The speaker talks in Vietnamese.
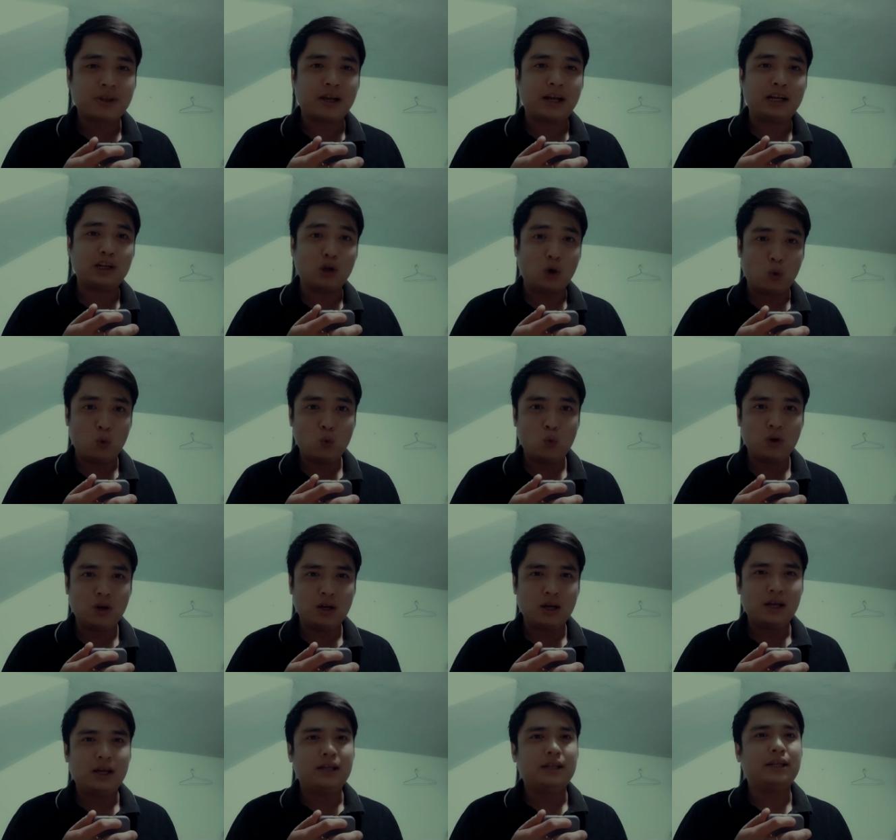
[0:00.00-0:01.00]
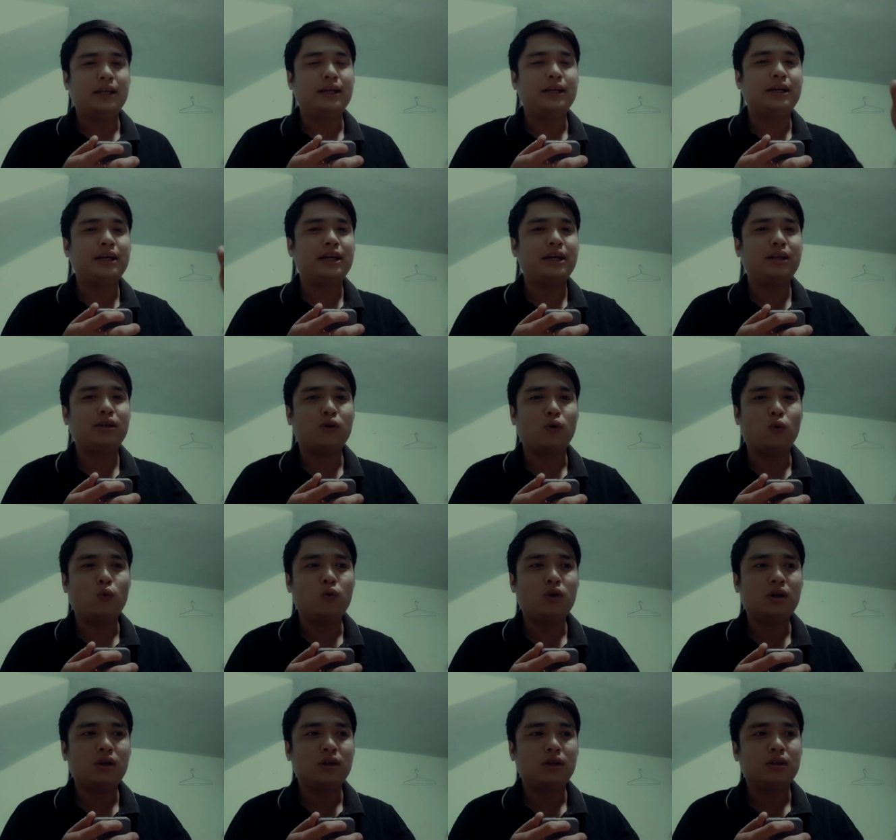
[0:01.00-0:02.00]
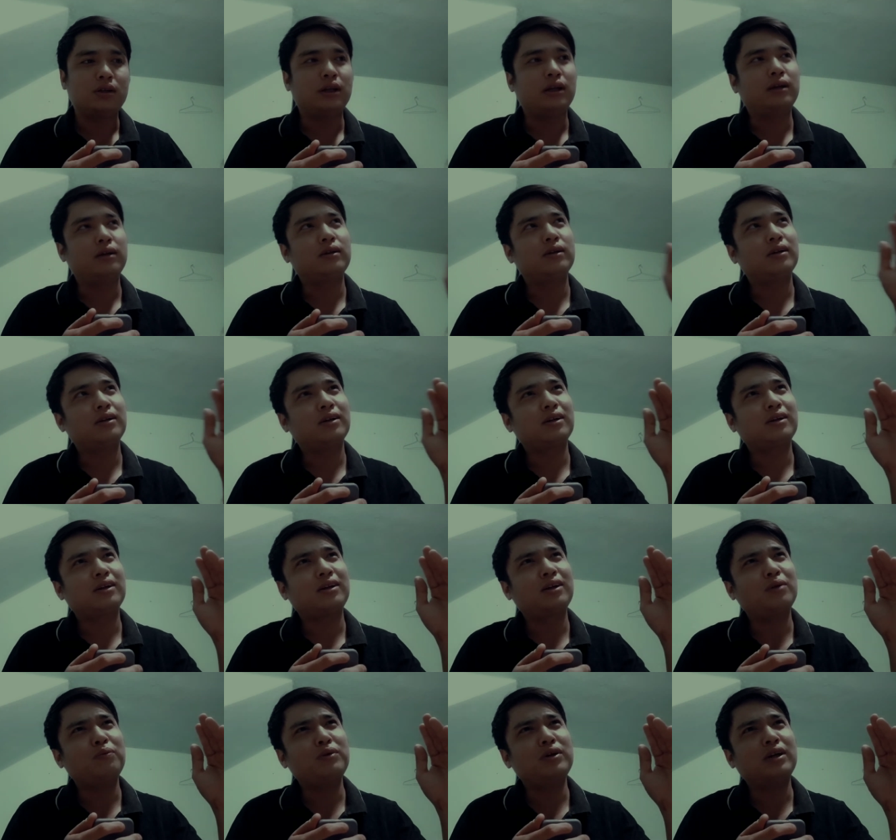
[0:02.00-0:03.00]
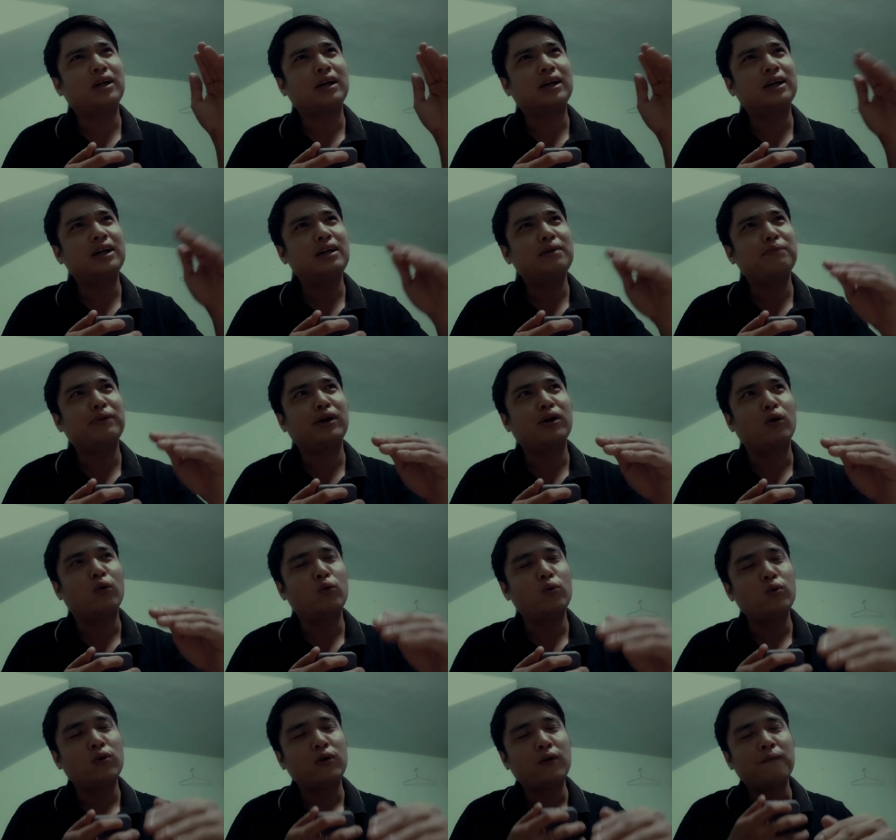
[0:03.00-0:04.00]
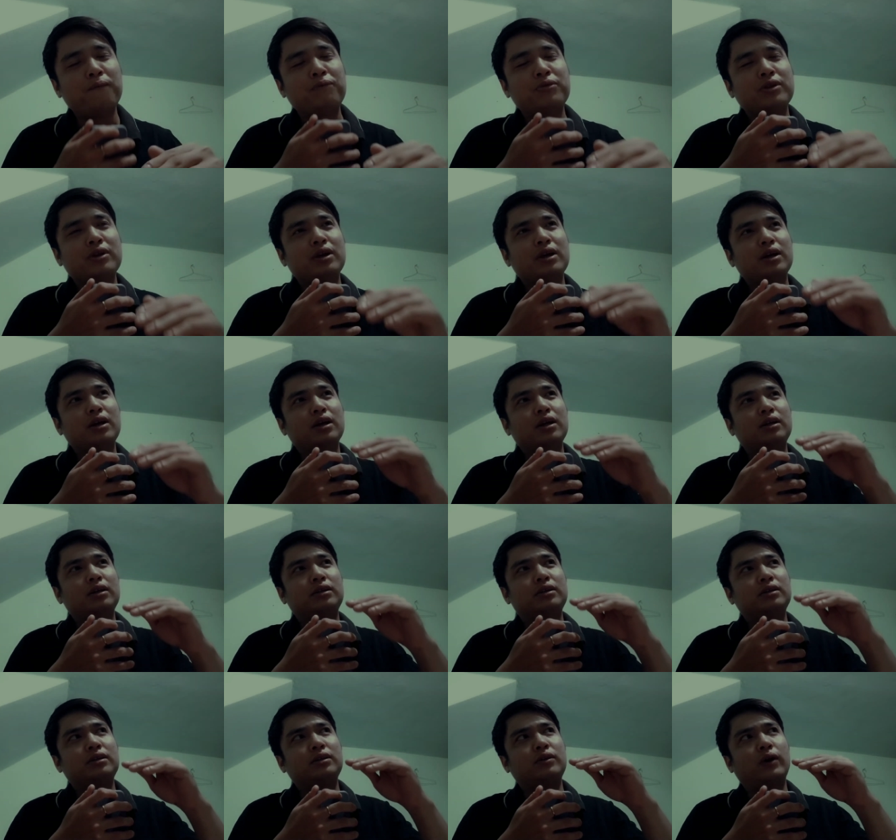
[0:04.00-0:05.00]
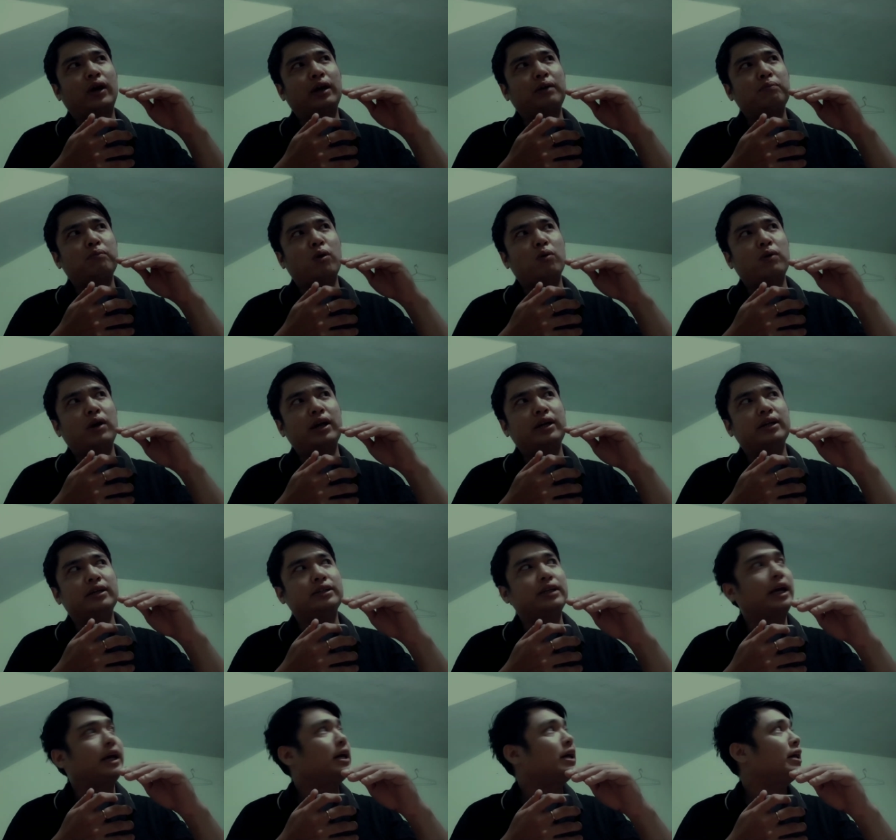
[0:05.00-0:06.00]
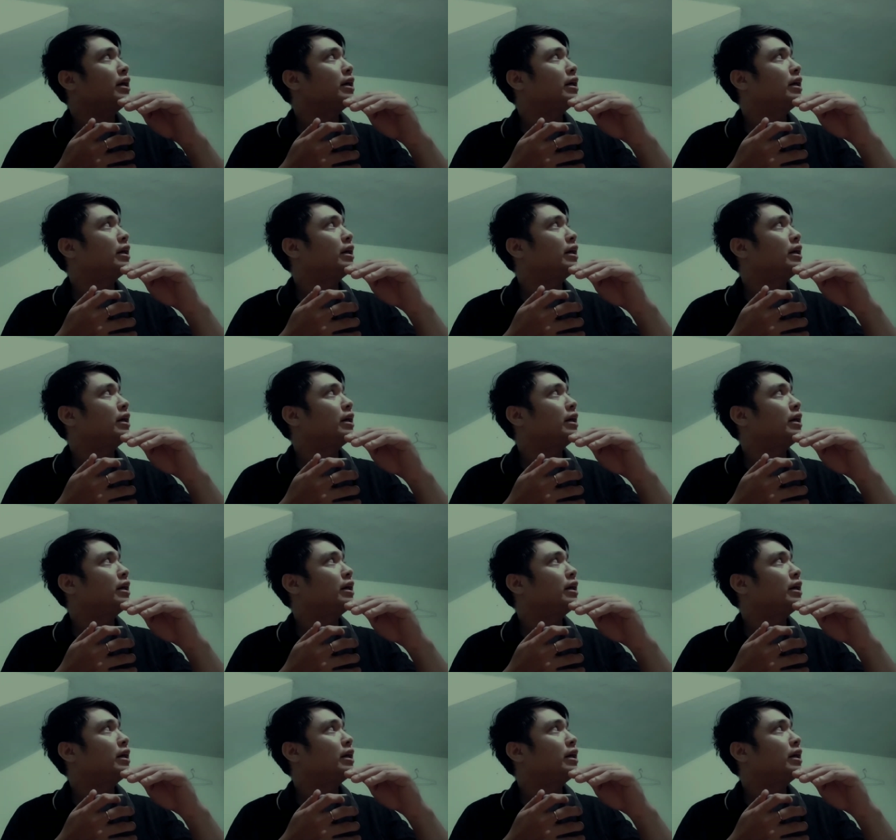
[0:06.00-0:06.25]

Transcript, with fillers: ảnh ngủ thì khi ảnh ngủ á thì giống như là khi mà ngủ khoảng một hai giờ sáng á